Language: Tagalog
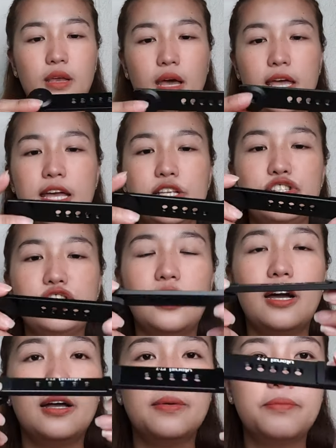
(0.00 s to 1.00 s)
Ayan siya.
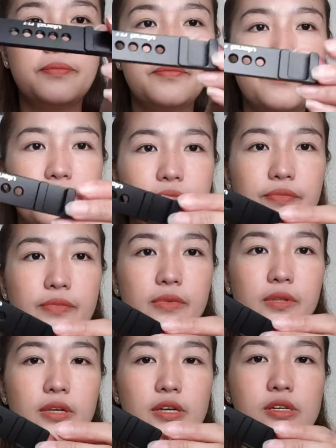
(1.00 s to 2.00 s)

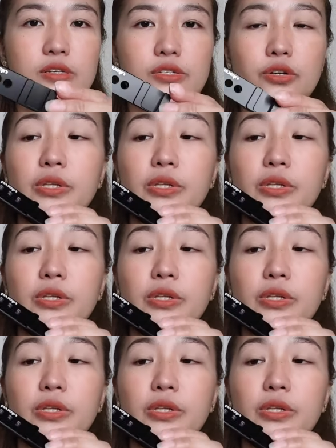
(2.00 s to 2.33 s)
So,